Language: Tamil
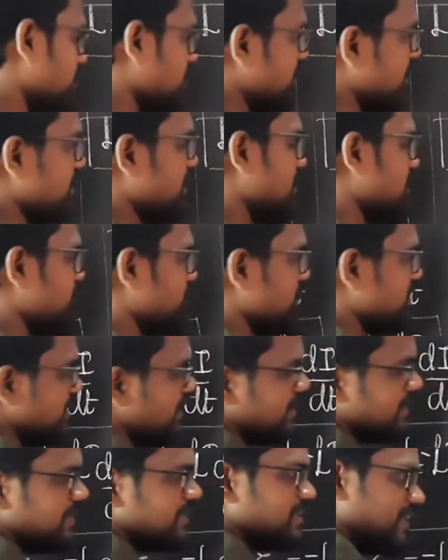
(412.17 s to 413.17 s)
ஒர்க் டன் வந்து
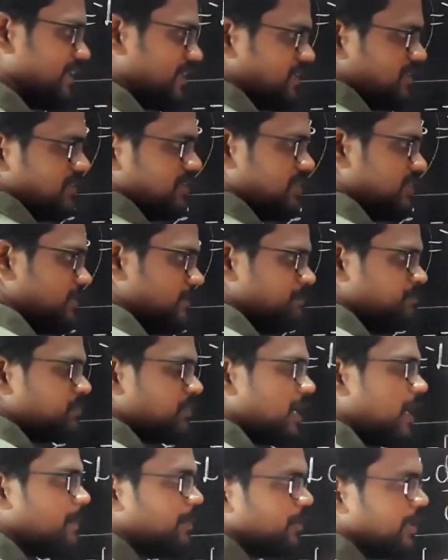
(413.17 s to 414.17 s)
அங்கே நடக்குது
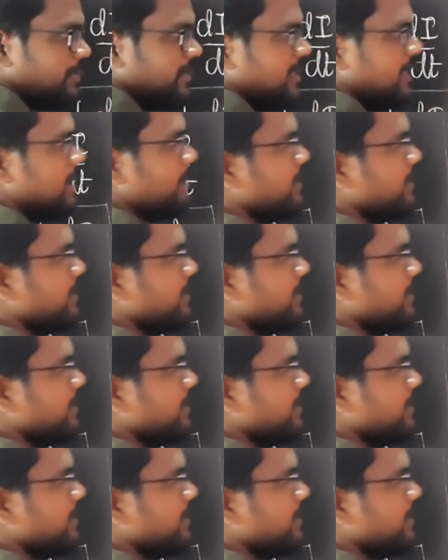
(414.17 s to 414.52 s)
அப்போ நம்ம என்ன